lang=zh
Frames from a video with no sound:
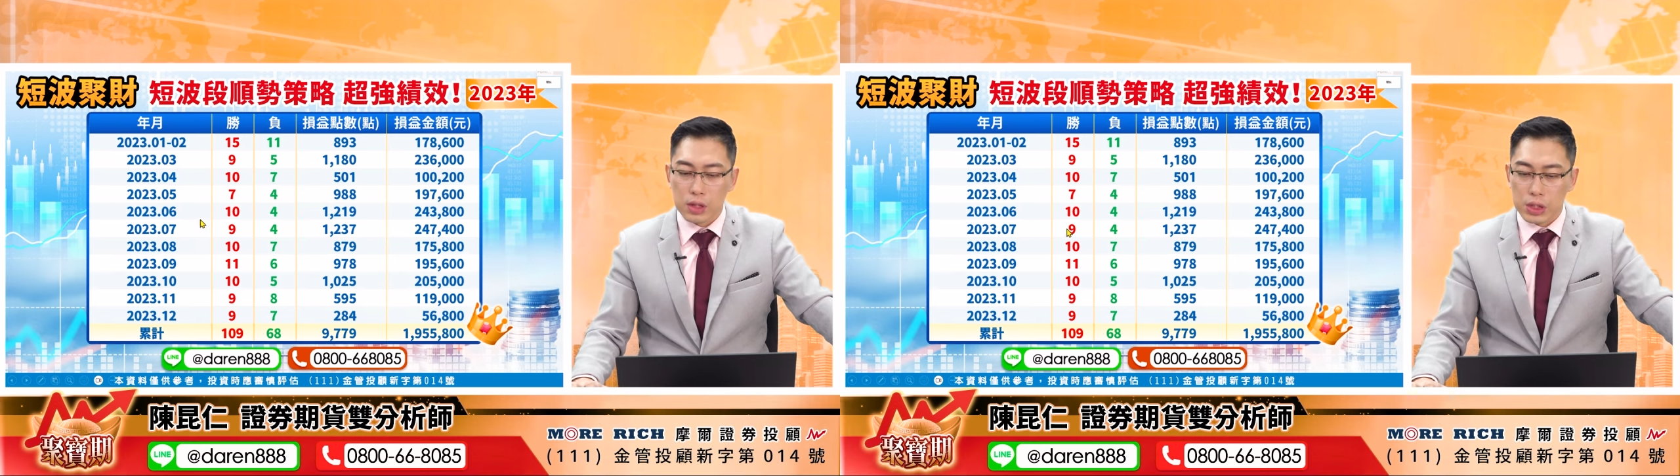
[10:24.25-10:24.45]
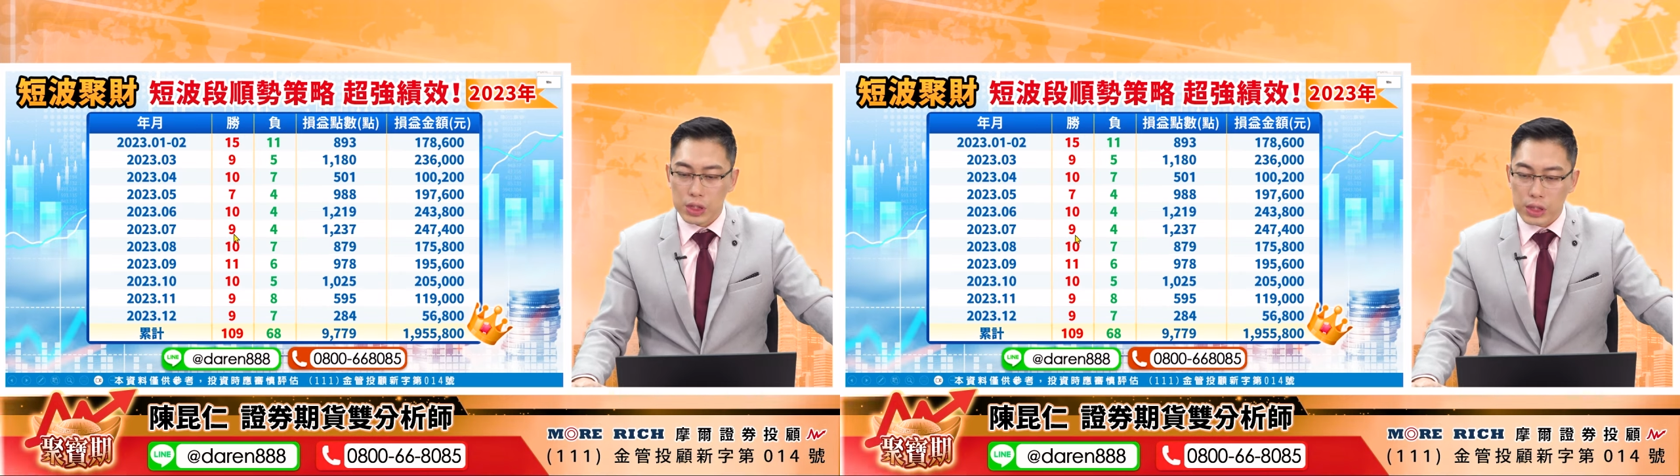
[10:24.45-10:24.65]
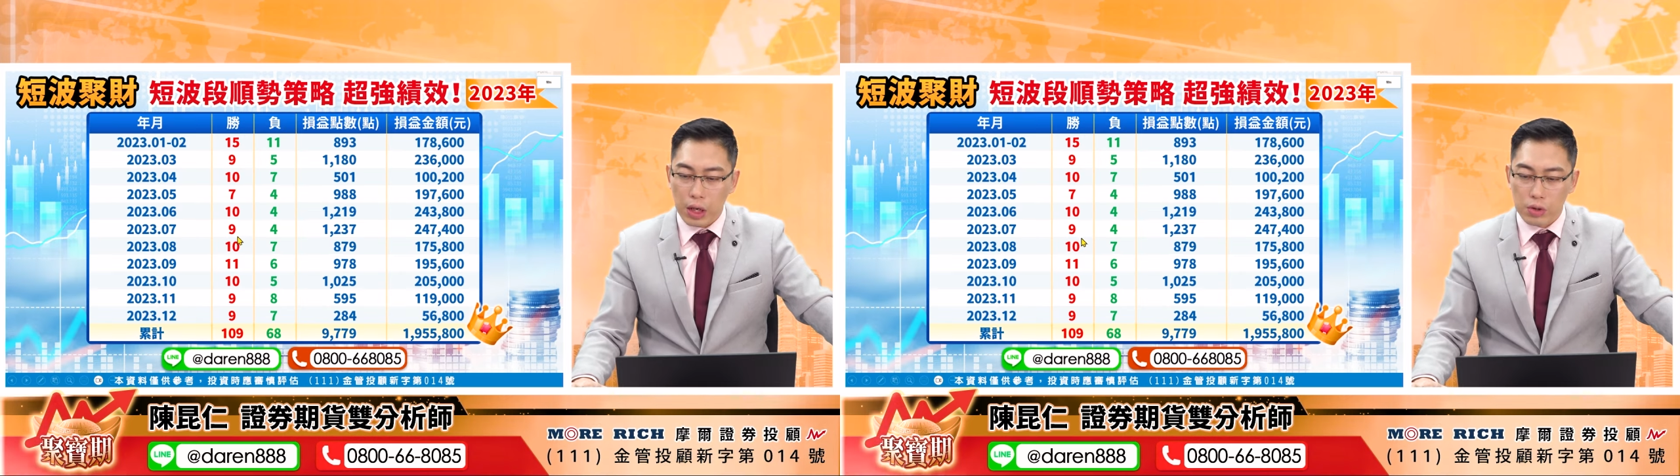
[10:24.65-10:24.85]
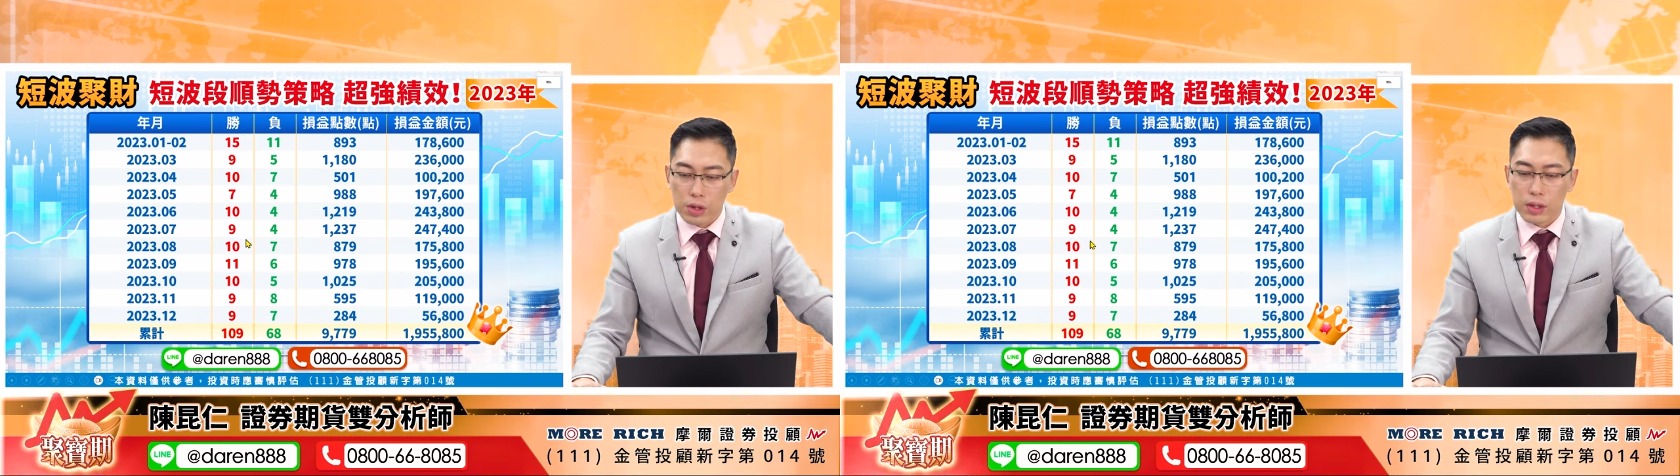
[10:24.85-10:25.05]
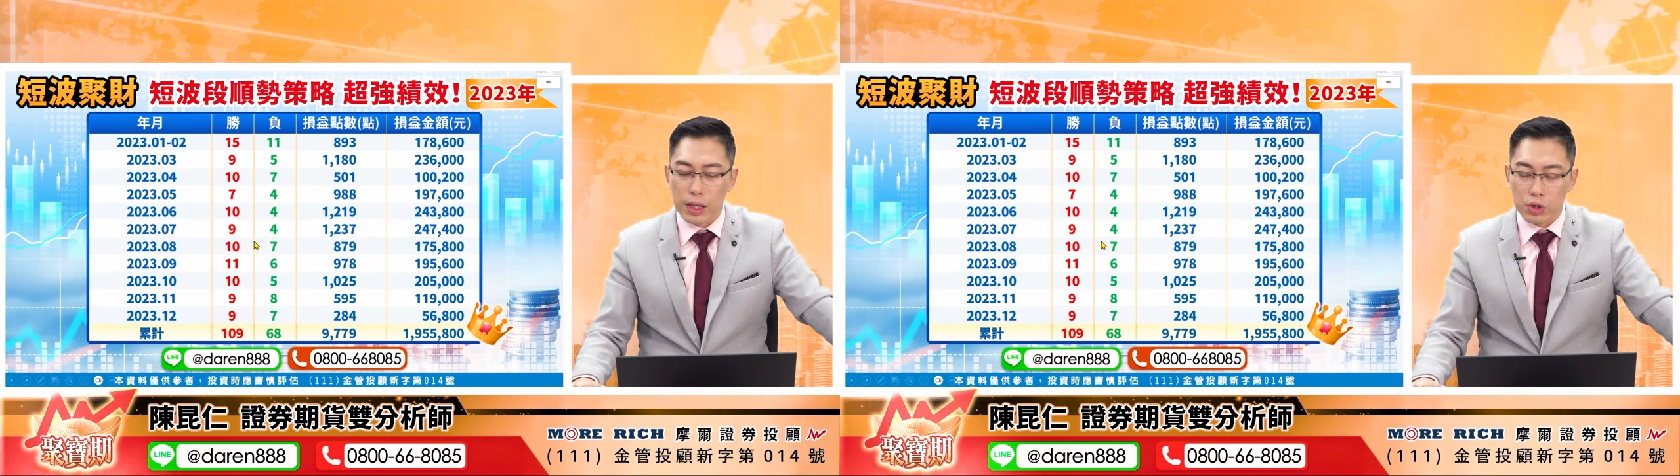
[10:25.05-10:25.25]
绩效的
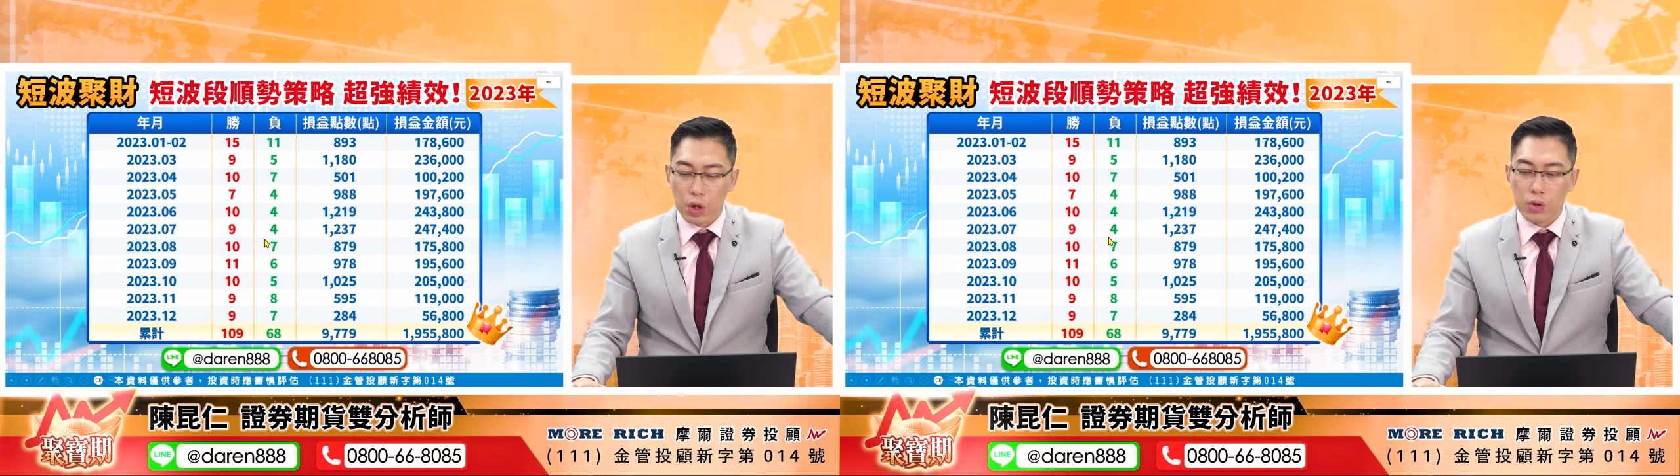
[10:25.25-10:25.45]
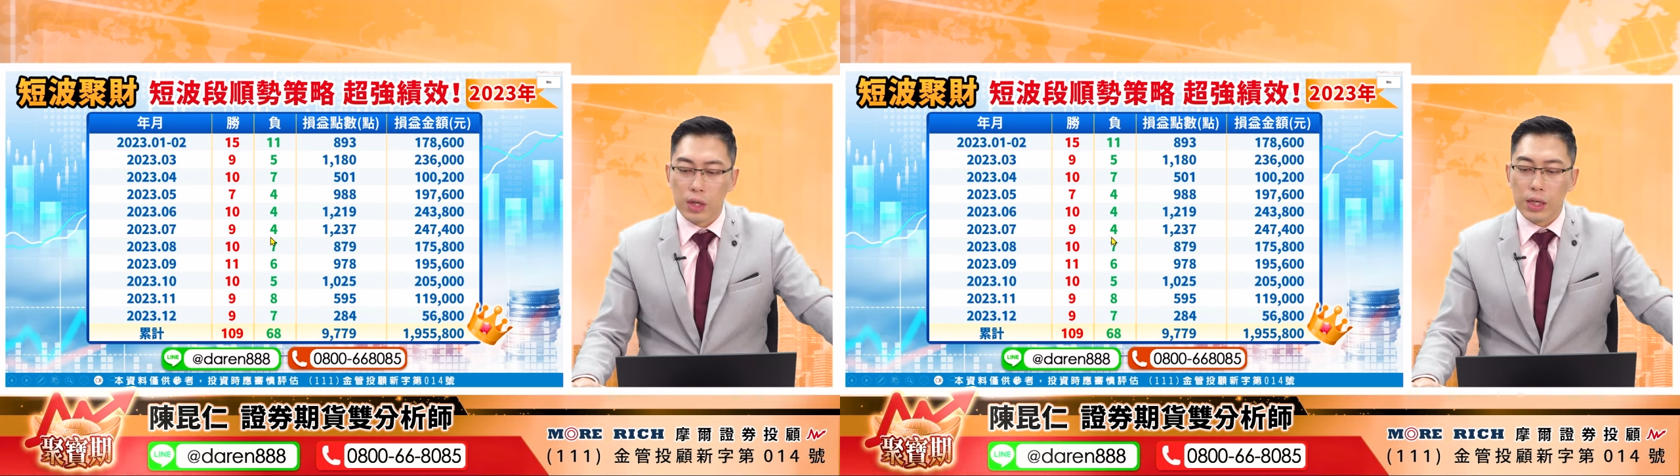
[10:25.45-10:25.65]
内容，